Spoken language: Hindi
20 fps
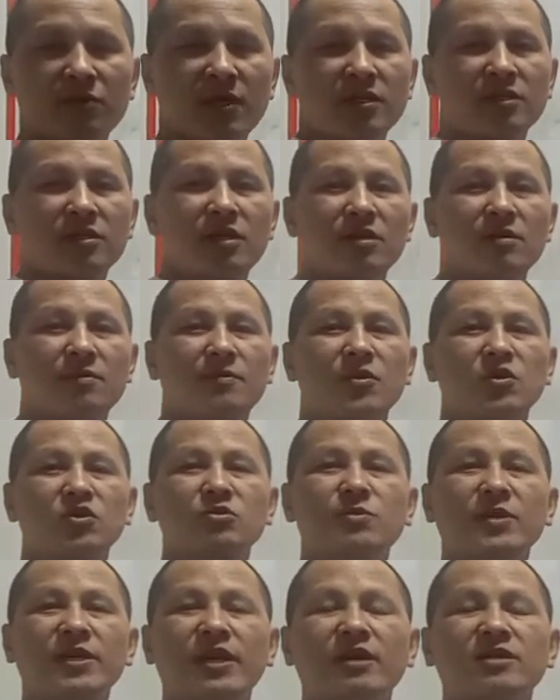में रखना चाहिए
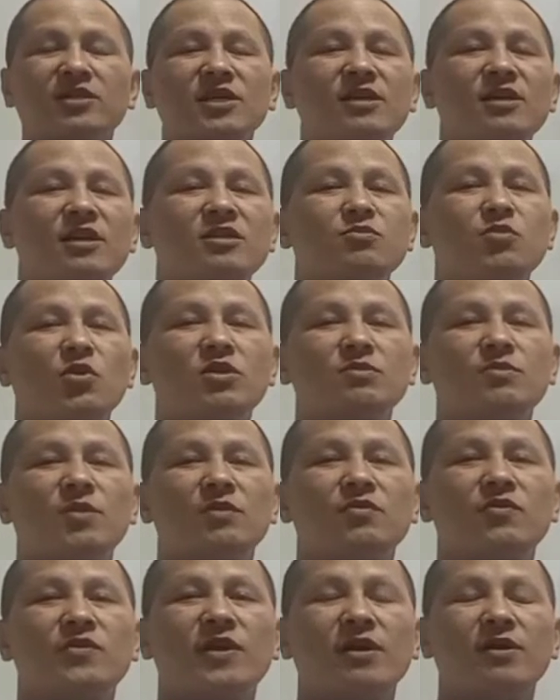उसमें क्या है सैनिटाइज बॉक्स
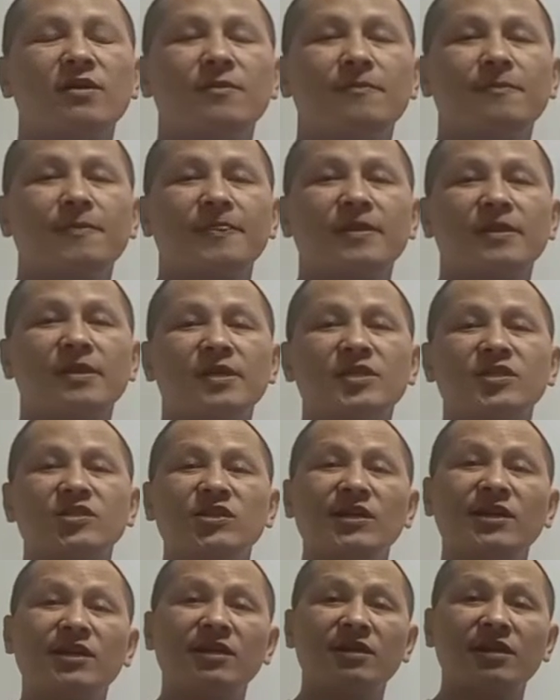में आपको क्या है
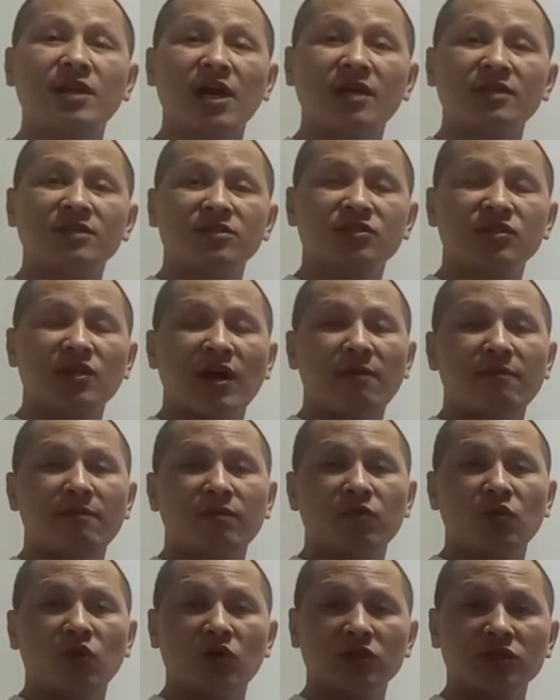सैनिटाइज टैप
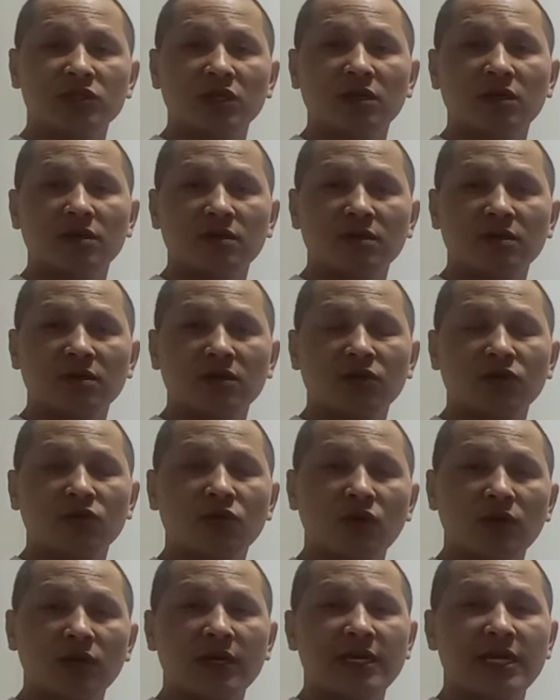होना चाहिए
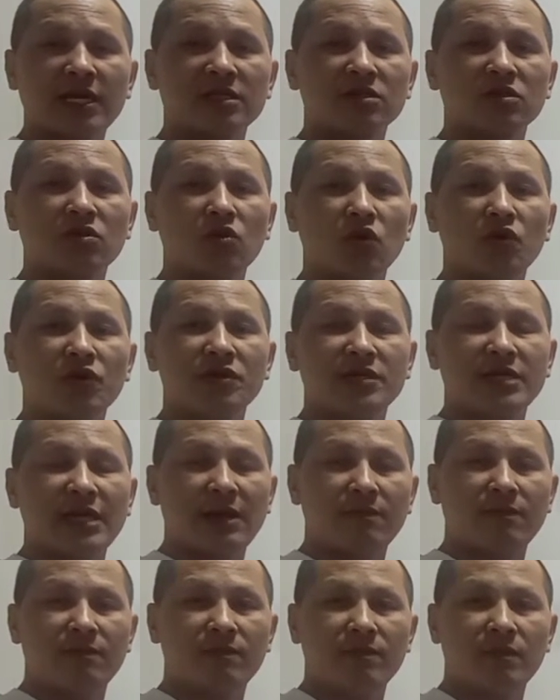क्लो, या क्लोरिन तो
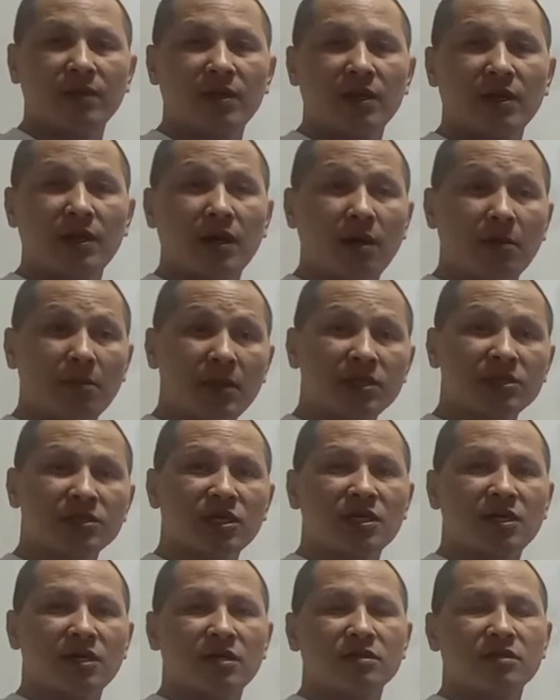टैप
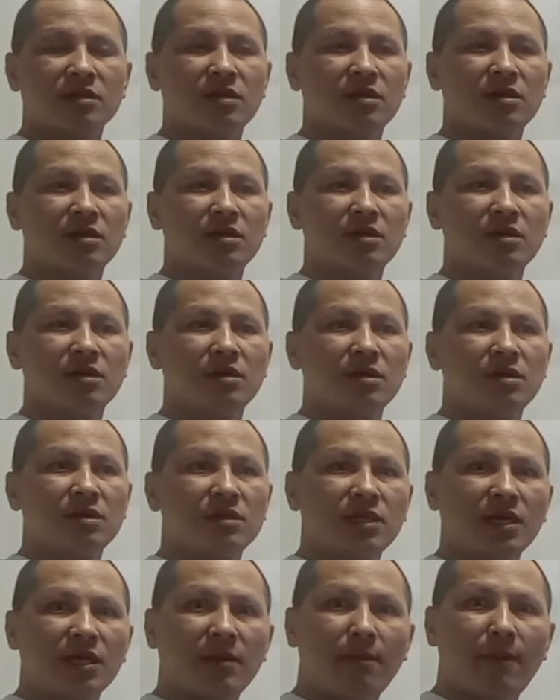हमेशा रहना चाहिए
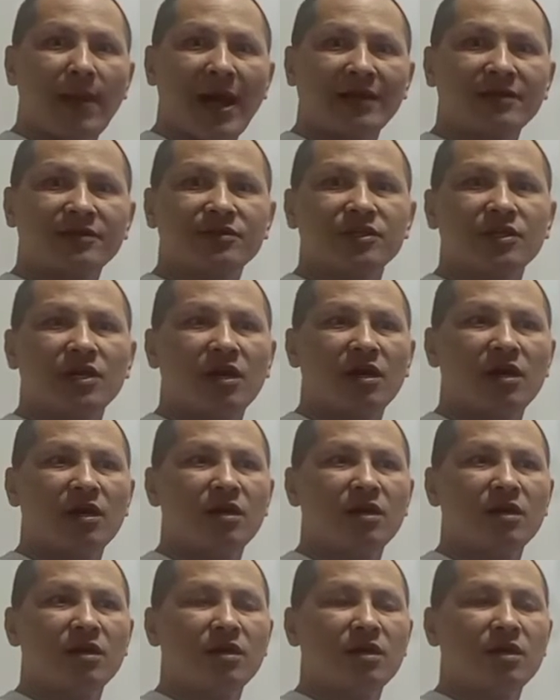ताकि
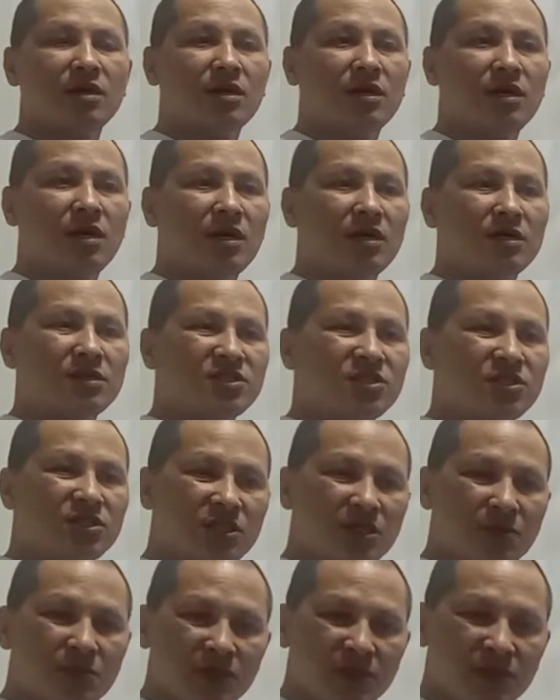बैक्टीरिया
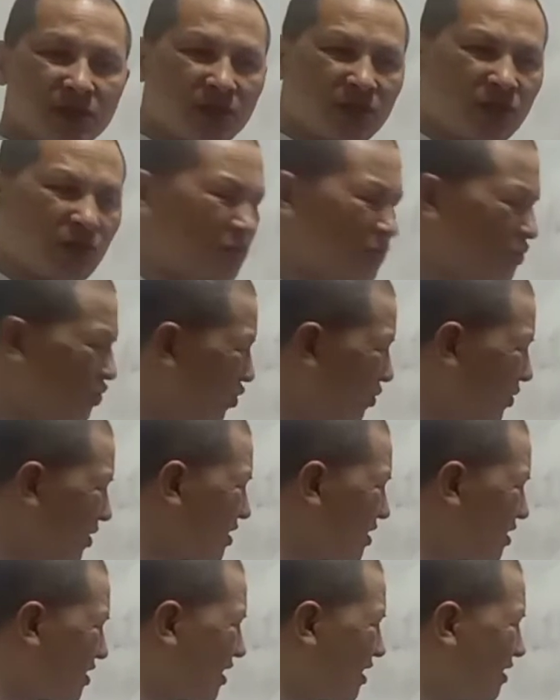जितना भी जो भी
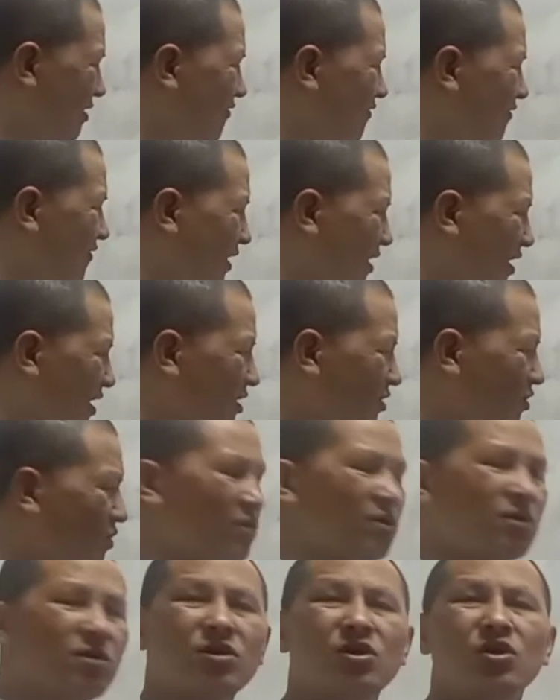चीज़ है फंगी
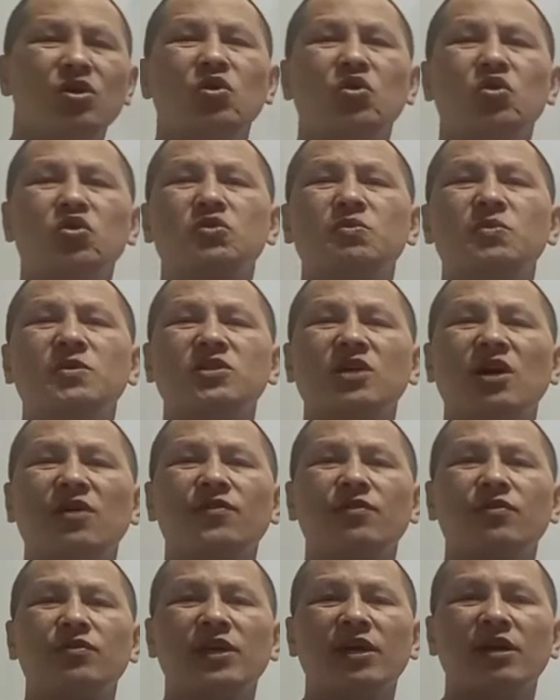हो उसमें से
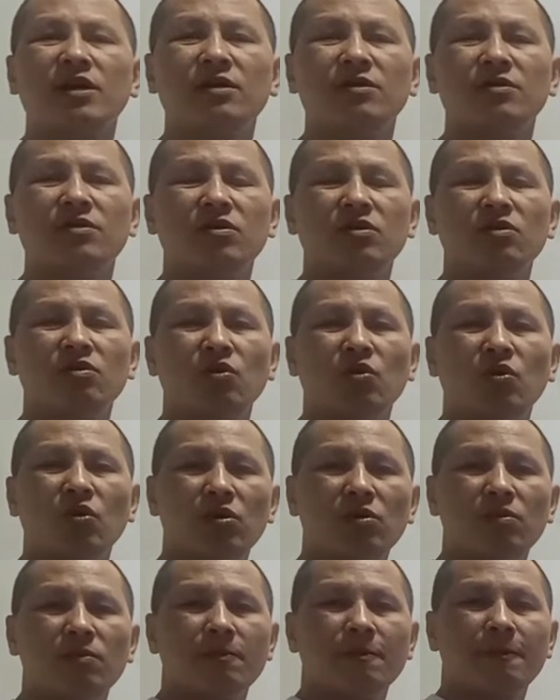आपको क्या है
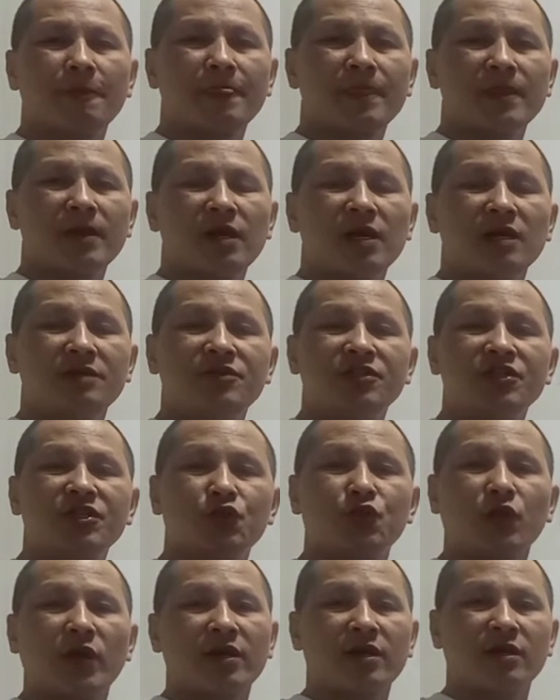वो
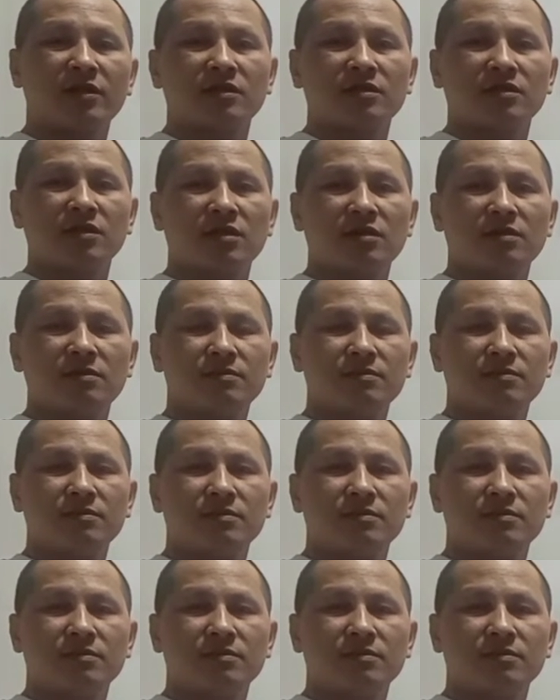डिस्ट्रॉय कर देता है